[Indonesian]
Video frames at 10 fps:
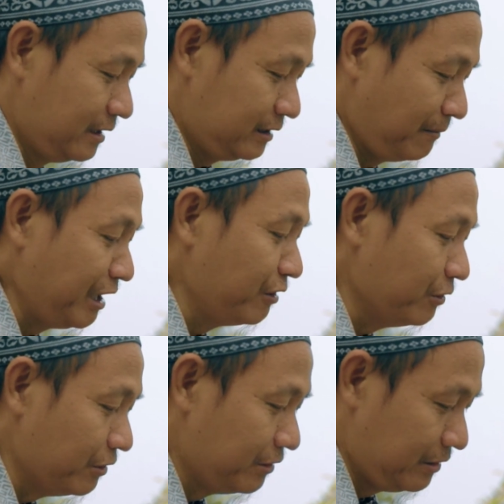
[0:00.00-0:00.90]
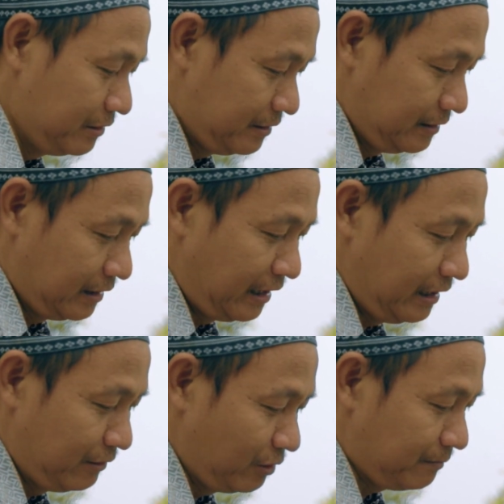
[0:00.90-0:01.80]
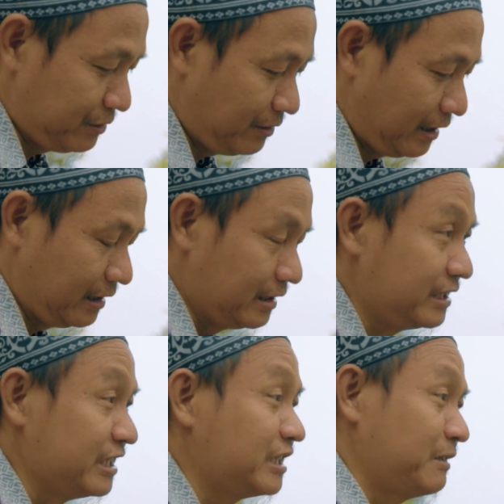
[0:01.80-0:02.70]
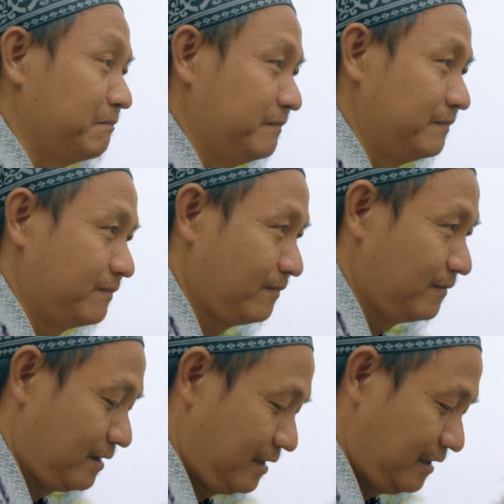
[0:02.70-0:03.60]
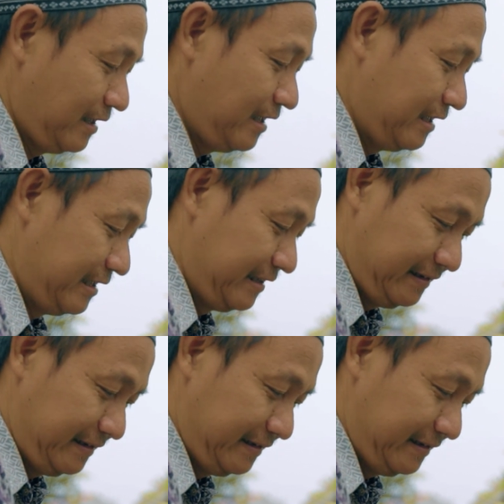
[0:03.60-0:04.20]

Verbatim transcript: seminggu. Jadi untuk masukkan ke sistem. Eh, biasanya